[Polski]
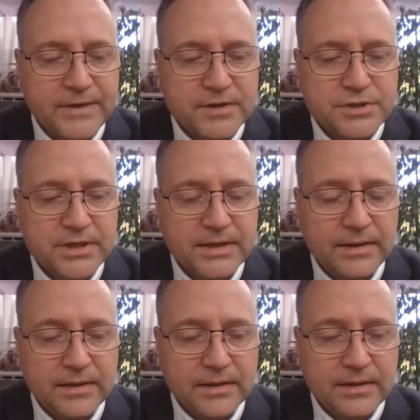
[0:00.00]

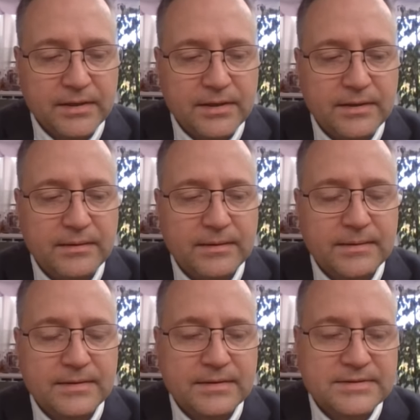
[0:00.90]
że e, e,
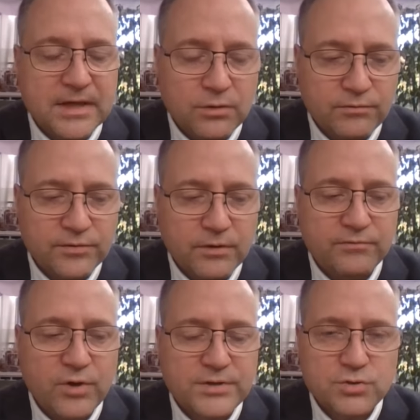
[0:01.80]

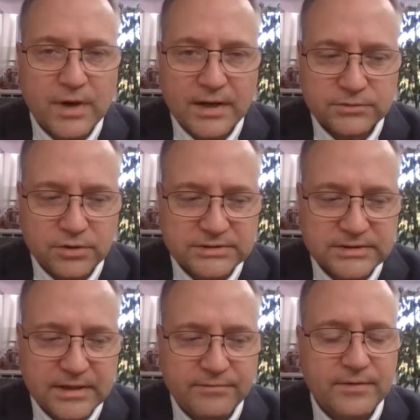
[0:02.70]
zarówno w łańcuchach
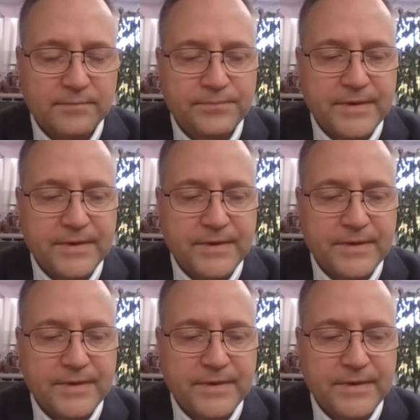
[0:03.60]
dostaw,